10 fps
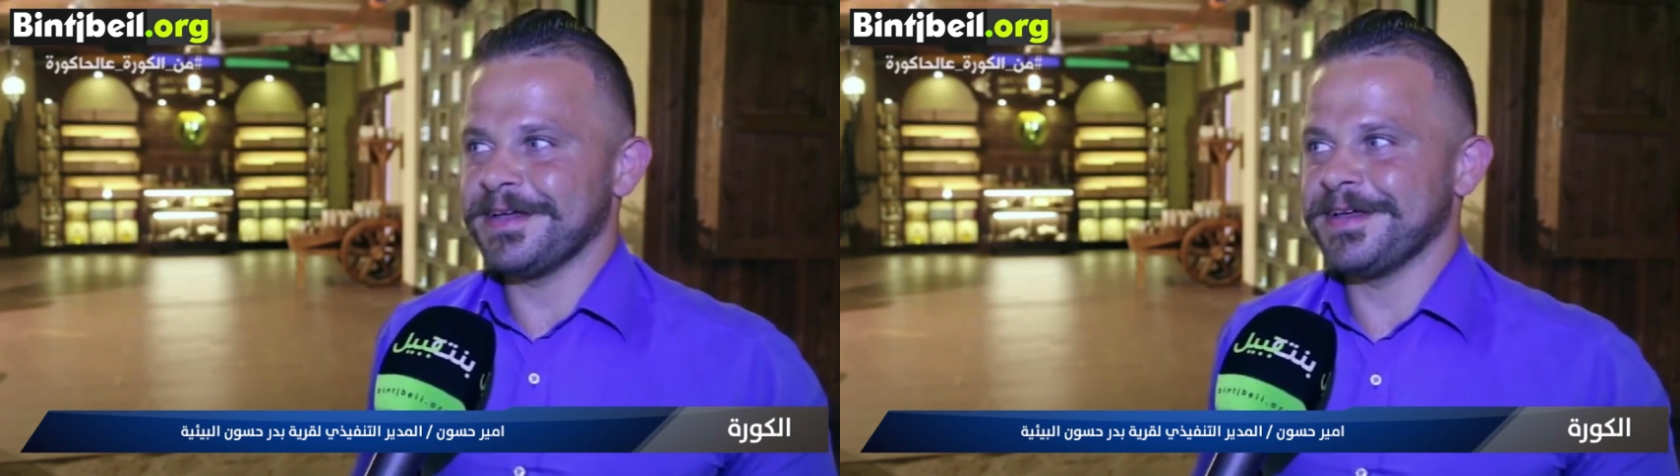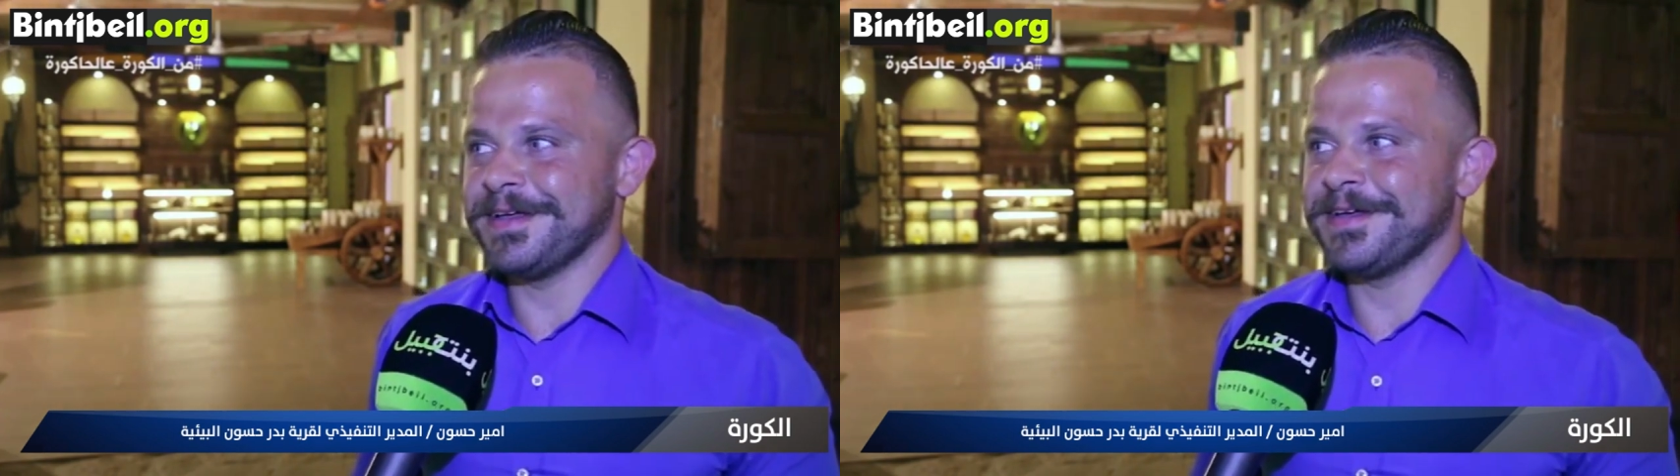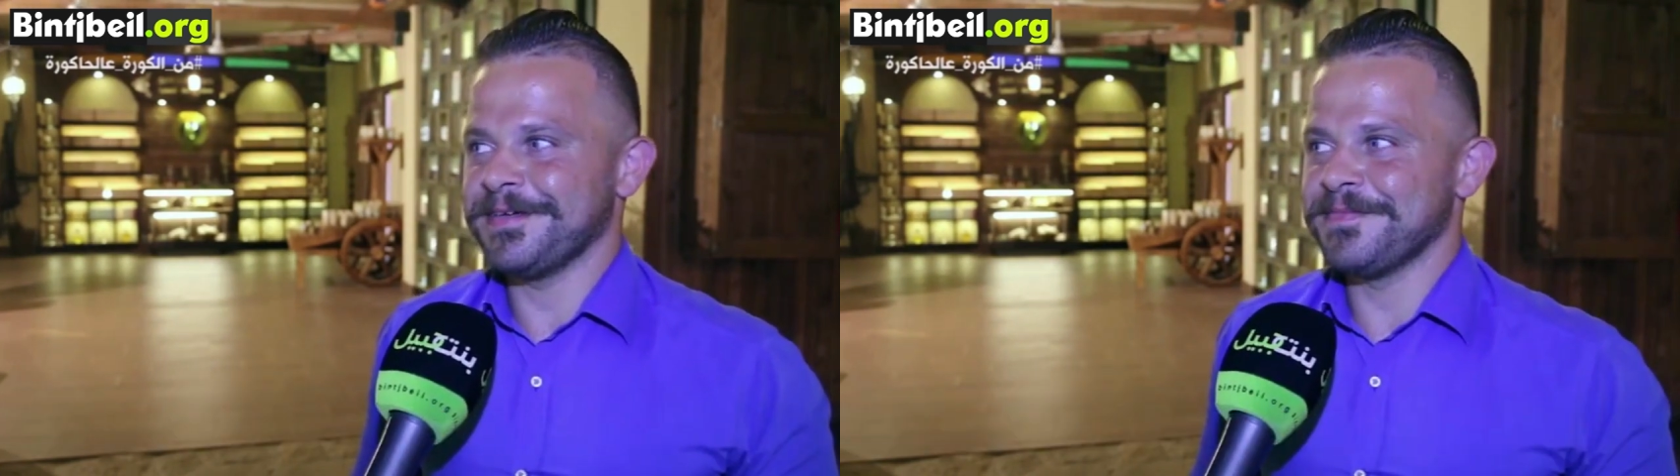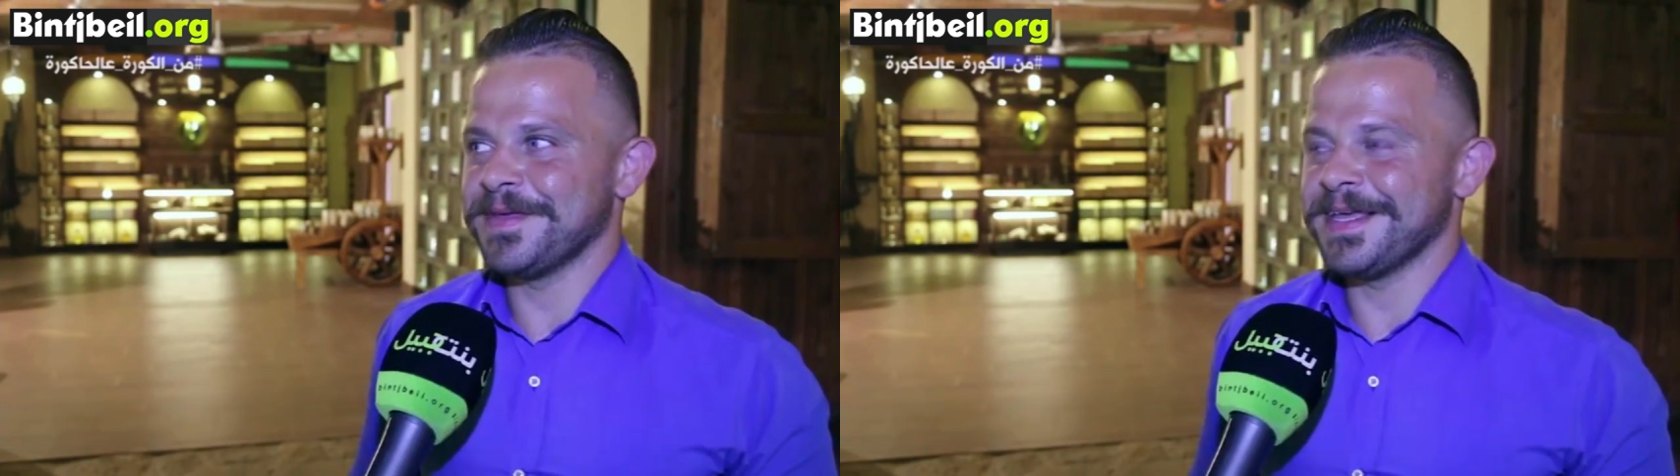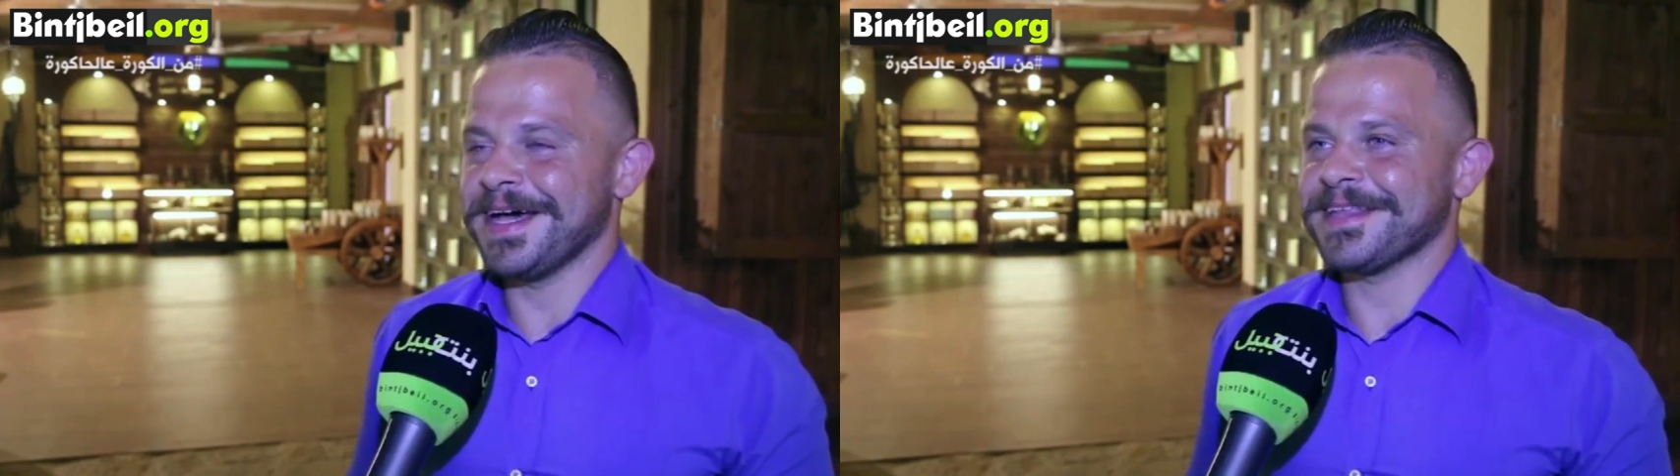آه،
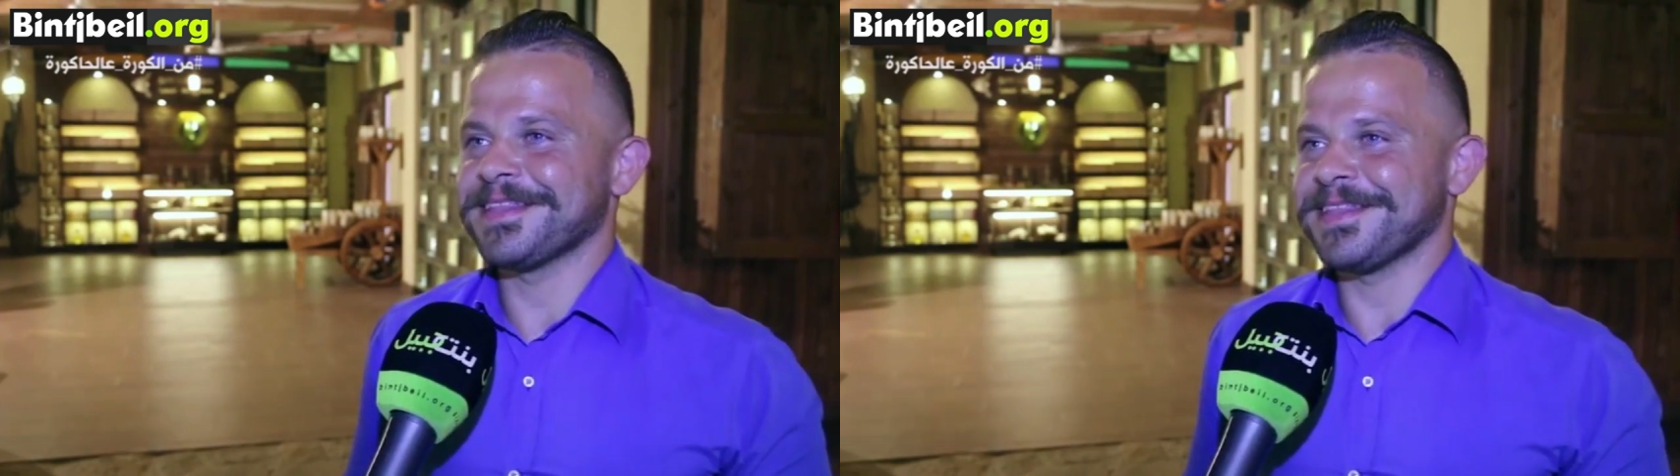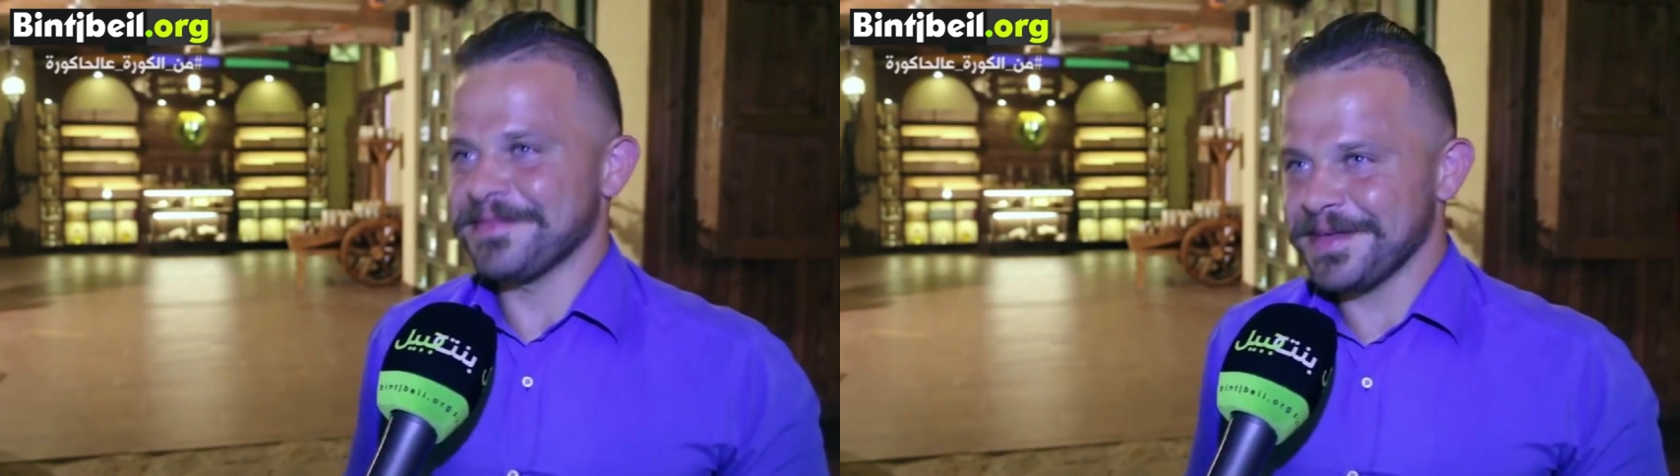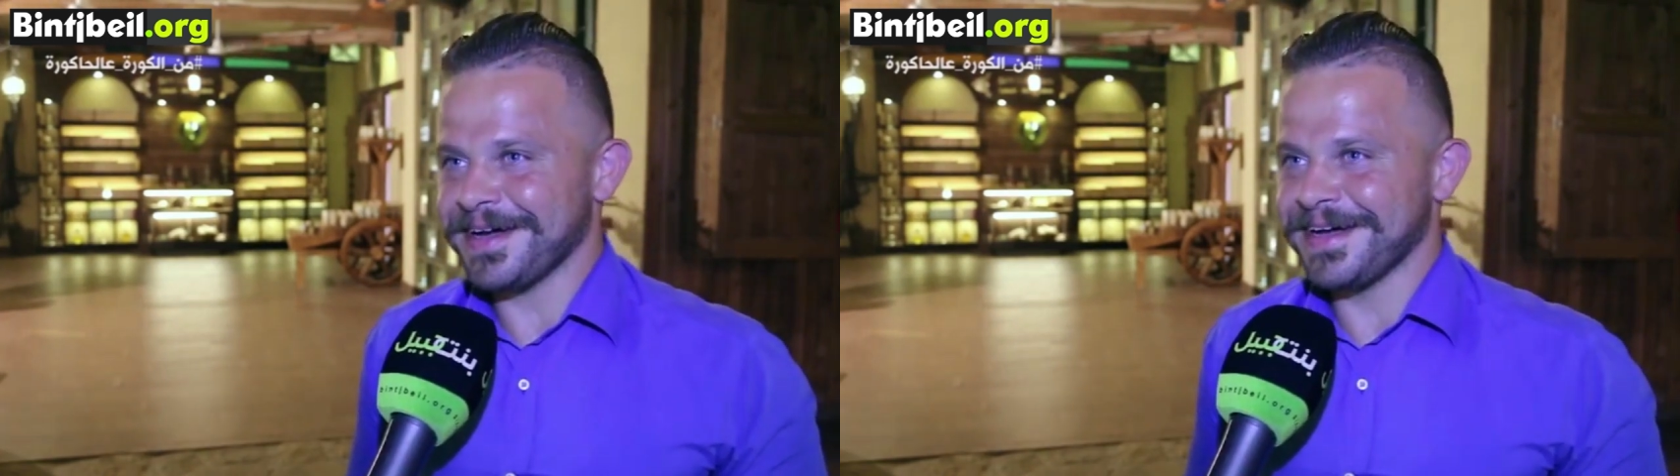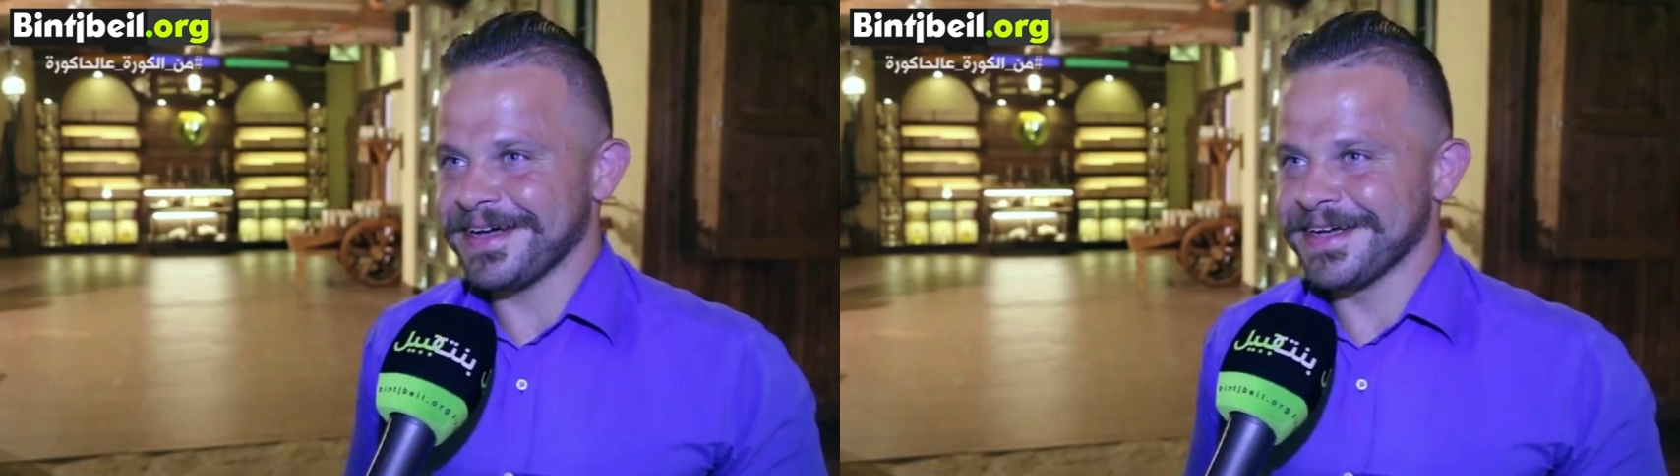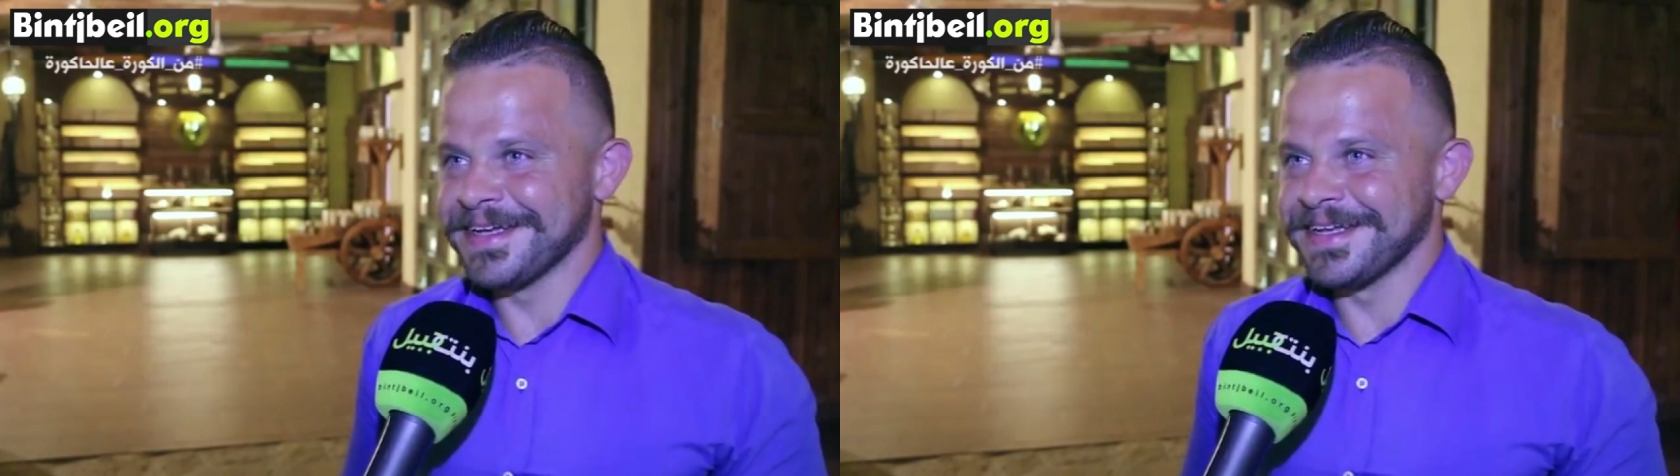بأرض الطبيعة